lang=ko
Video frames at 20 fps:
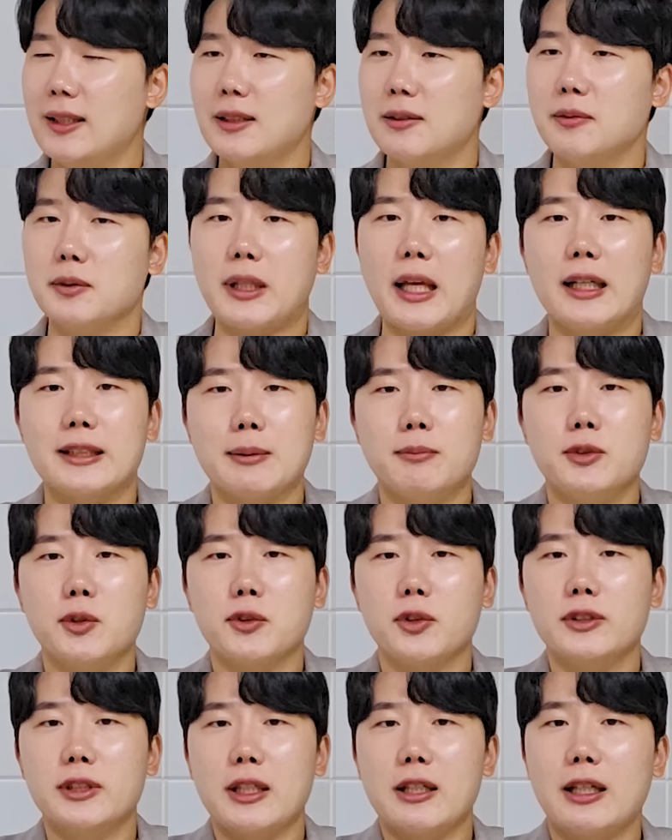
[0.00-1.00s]
뭐 내가
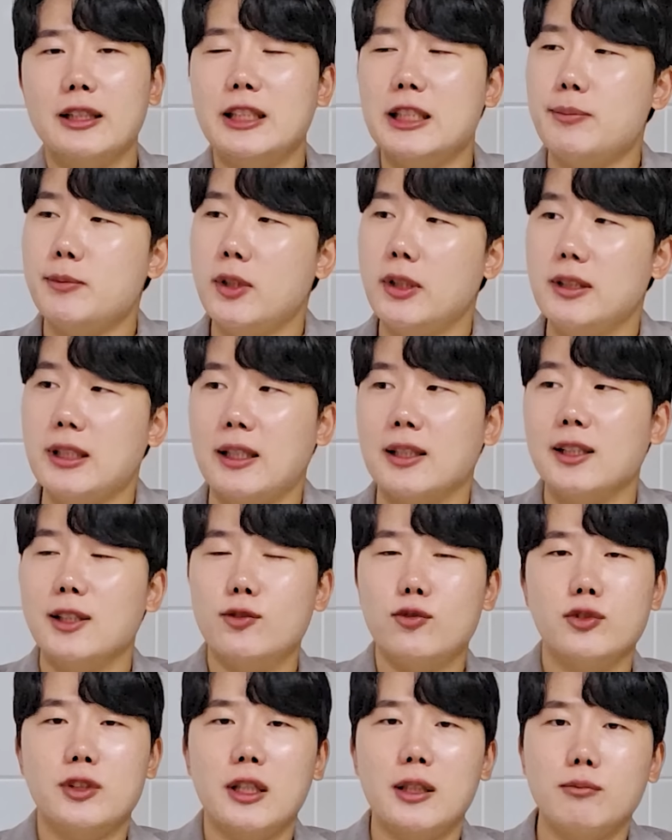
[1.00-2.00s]
삼성전자를 한 20년 장기
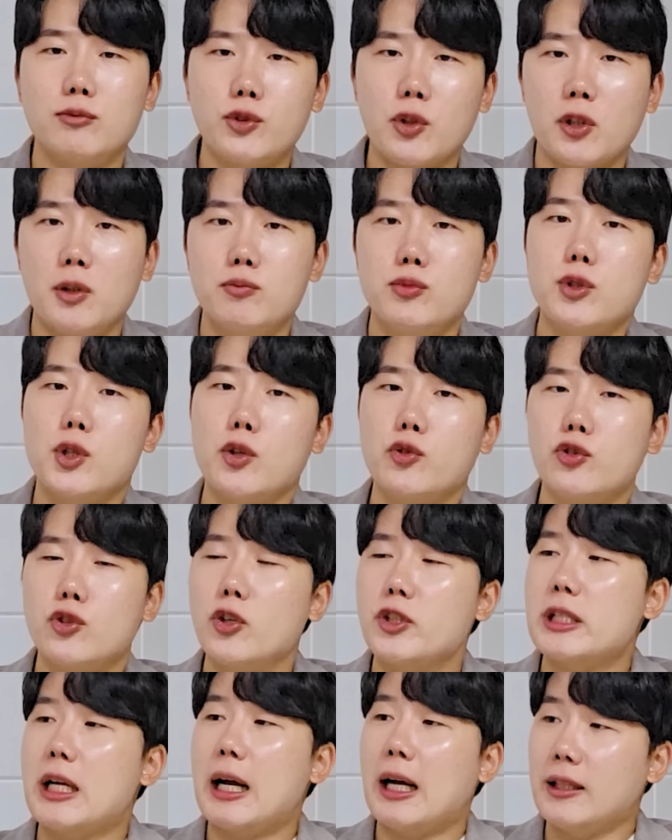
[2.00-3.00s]
투자 무조건 묵혀둘
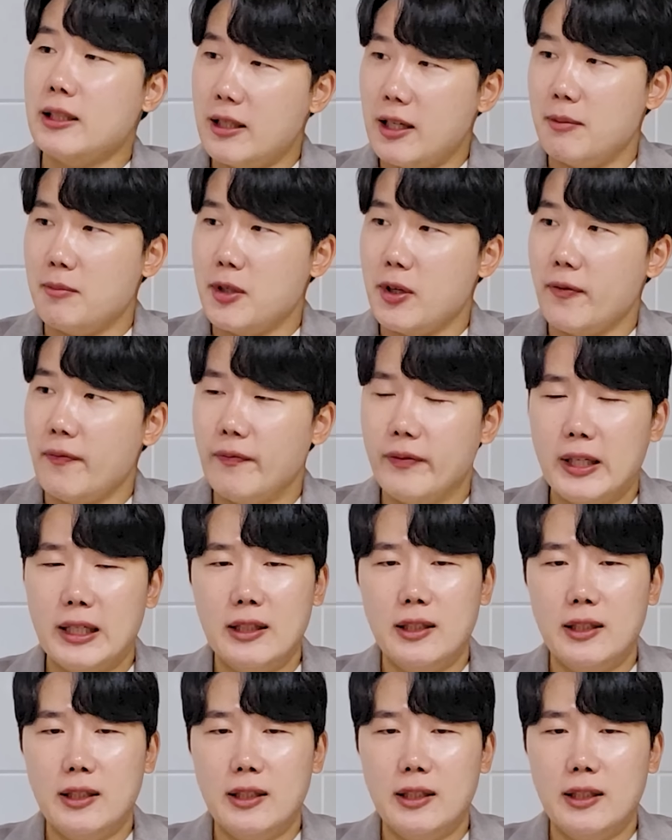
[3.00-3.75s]
것이 아니라면